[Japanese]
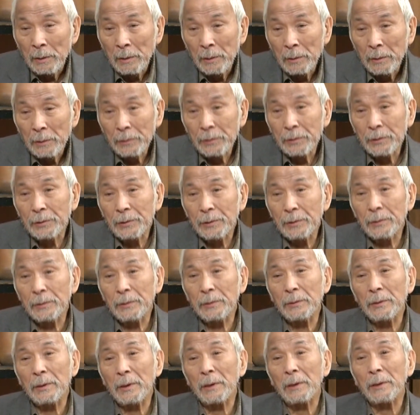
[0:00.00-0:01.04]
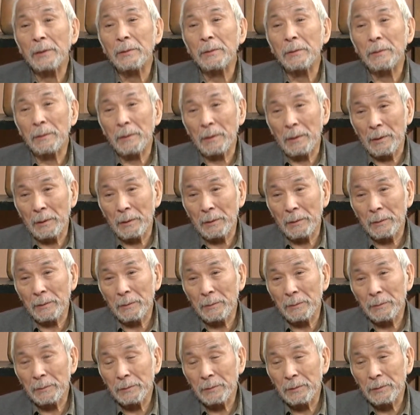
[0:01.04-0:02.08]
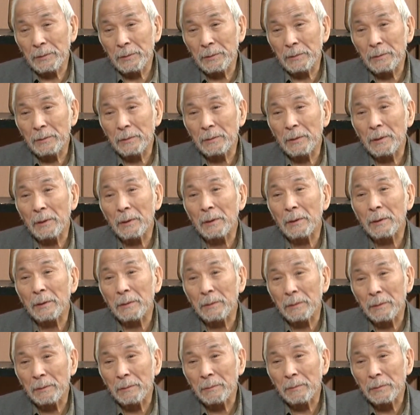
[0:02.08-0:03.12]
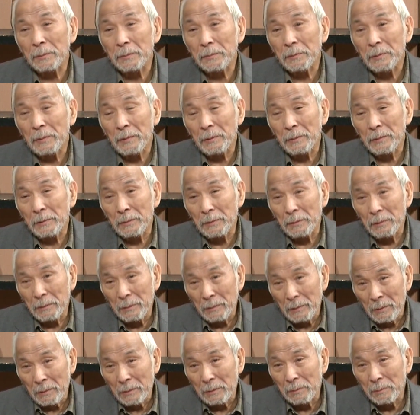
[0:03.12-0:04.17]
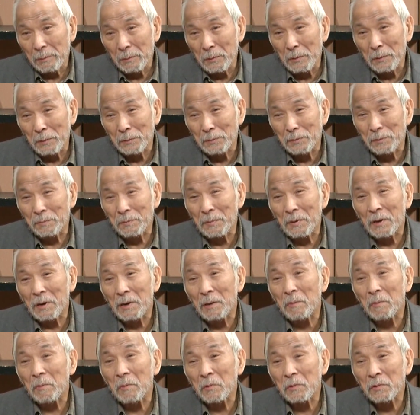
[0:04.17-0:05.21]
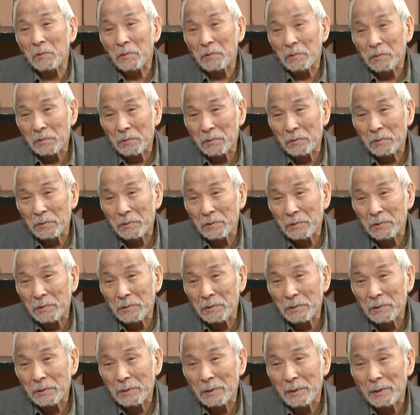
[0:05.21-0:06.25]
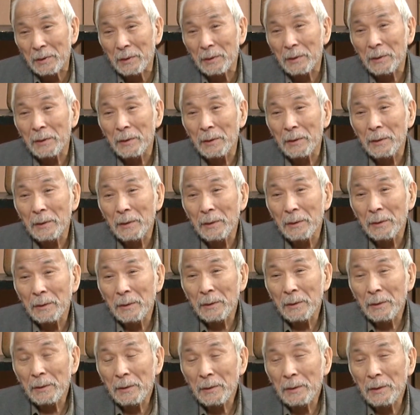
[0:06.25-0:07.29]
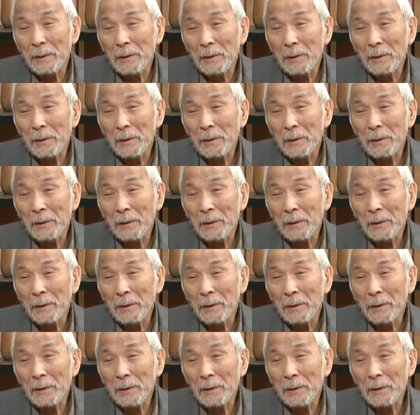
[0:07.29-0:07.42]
死ぬだけのね死ぬだけの単なるもつまらんもんですよ、ね、先生。先